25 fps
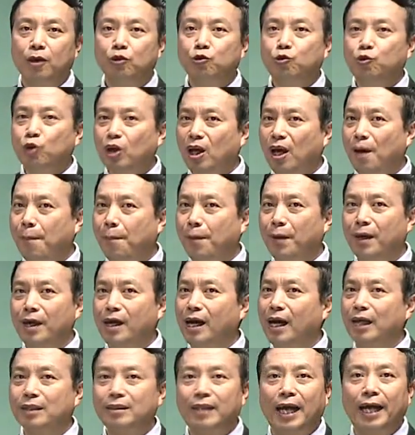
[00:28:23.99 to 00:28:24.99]
最不应
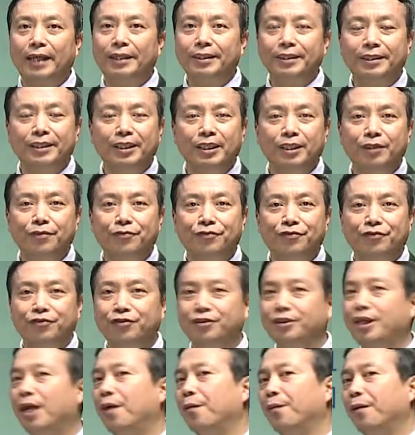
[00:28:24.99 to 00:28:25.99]
该带的应
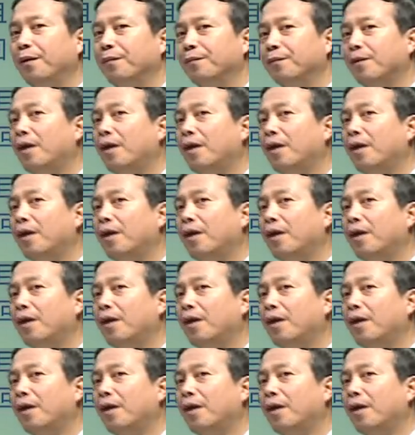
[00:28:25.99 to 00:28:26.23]
付账款。